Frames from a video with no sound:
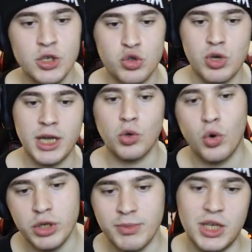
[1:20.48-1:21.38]
Şu an
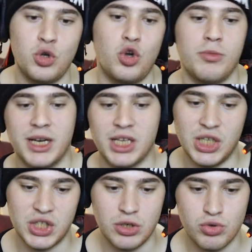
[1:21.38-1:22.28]
oyunuma giriyorum
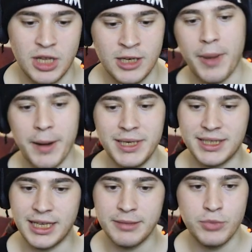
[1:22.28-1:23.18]
arkadaşlar. Şuradan
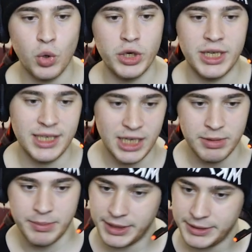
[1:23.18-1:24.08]
public'ten bir oyuna
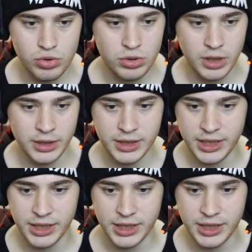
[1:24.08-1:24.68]
girelim hemen. Şuradan